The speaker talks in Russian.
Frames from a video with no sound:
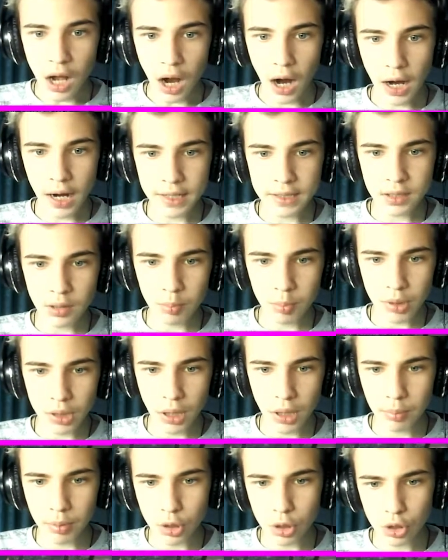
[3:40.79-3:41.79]
А хотя бы
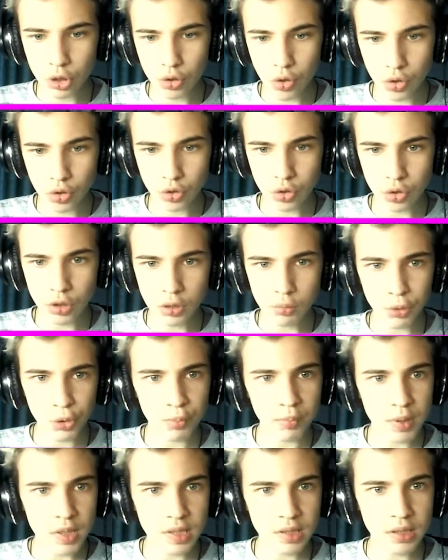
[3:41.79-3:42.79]
я бы еще
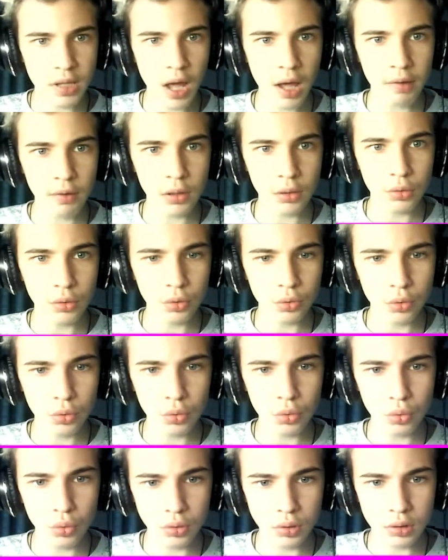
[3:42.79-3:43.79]
что-нибудь поставил, но
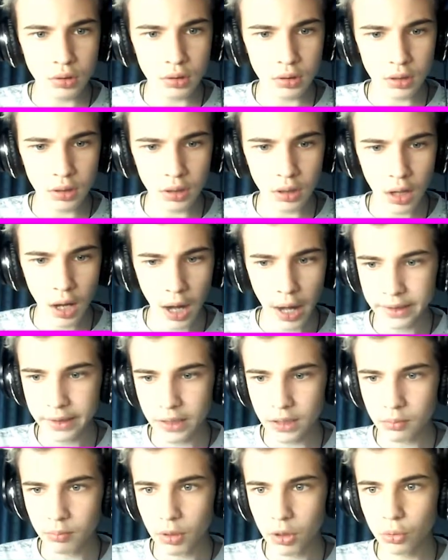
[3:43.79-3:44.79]
тут... Э, а,
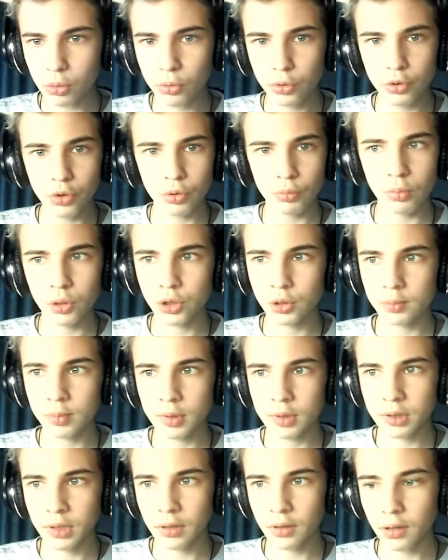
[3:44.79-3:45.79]
я не могу ничего больше
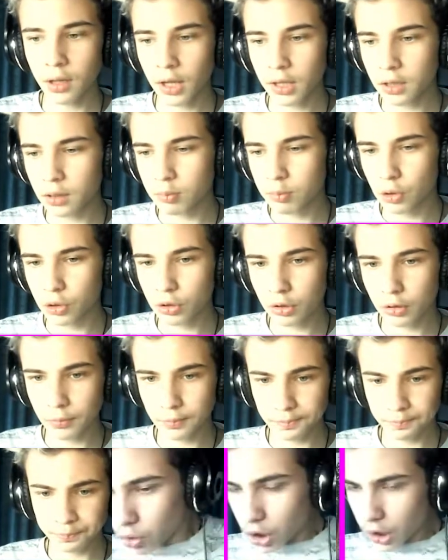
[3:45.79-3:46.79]
поставить. Ладно, понял.
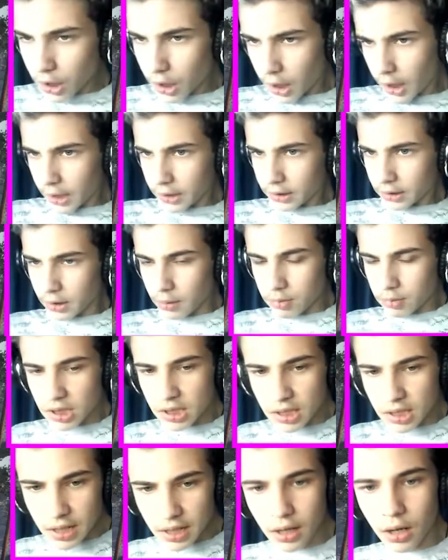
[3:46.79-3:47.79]
Уже какая-то там
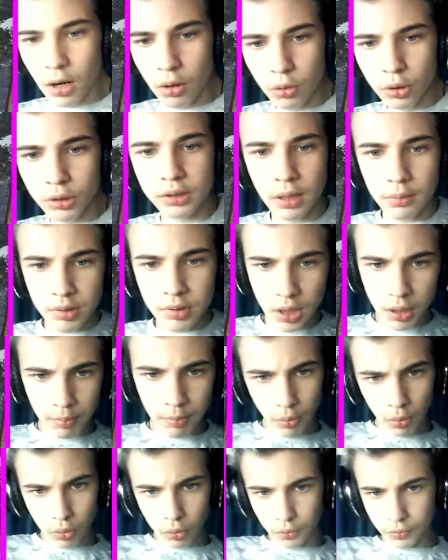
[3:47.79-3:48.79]
серия, какой-то там стрим
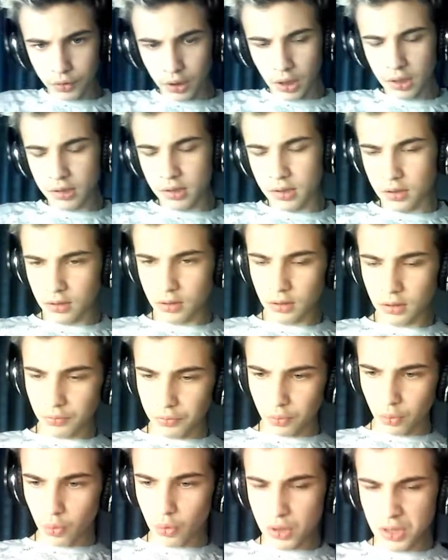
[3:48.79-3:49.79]
по World of Tanks, и
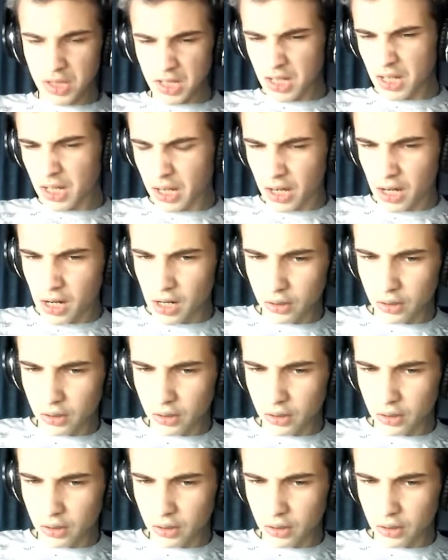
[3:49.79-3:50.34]
вроде...